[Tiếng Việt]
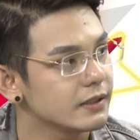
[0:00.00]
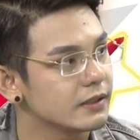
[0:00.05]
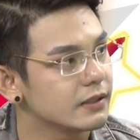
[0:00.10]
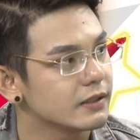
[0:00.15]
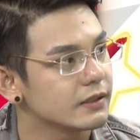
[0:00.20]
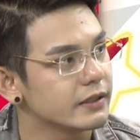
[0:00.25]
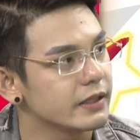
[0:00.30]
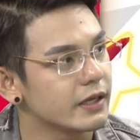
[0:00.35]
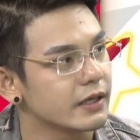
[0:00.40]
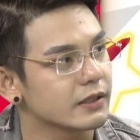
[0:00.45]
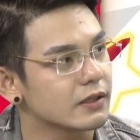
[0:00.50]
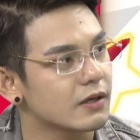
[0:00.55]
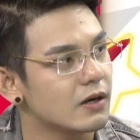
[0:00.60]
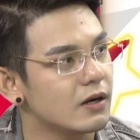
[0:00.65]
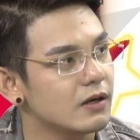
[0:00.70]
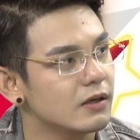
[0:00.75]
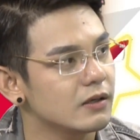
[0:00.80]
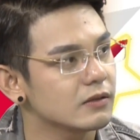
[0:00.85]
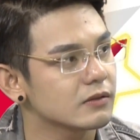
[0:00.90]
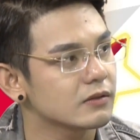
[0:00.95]
ừ. Thì anh
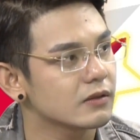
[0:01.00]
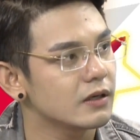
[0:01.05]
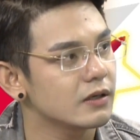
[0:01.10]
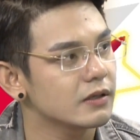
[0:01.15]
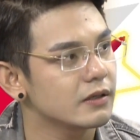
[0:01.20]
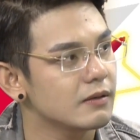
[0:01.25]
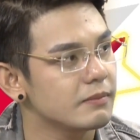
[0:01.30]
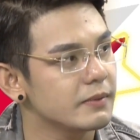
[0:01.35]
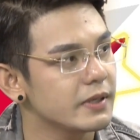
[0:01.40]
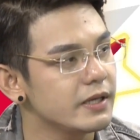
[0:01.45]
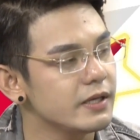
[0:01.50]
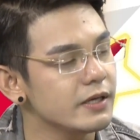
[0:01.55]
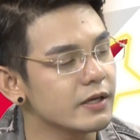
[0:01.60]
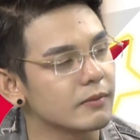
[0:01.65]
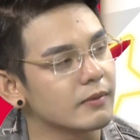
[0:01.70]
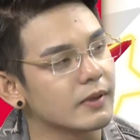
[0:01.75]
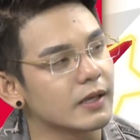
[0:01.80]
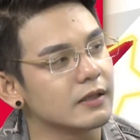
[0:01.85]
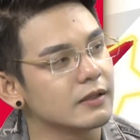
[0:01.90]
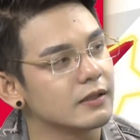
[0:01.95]
có có góp ý
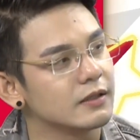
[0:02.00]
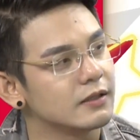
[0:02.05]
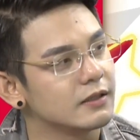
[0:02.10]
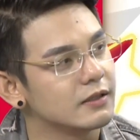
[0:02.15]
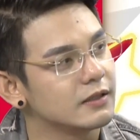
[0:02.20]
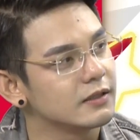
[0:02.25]
gì không ạ? À?